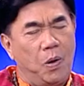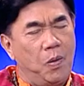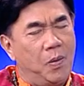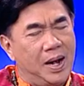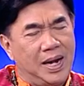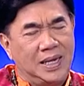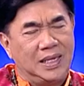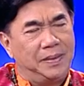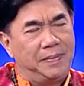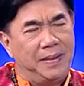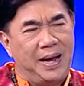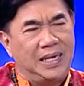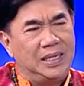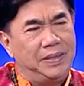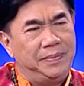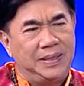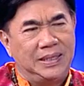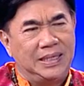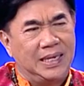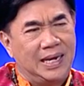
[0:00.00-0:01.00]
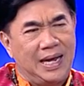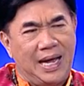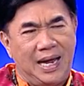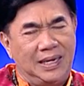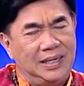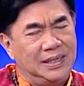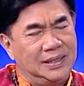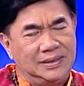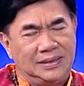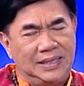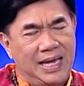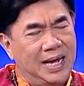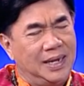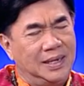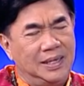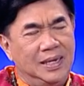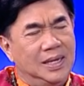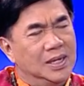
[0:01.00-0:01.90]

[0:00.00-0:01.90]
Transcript: กว่ารัฐบาลที่มาจากการเลือกตั้ง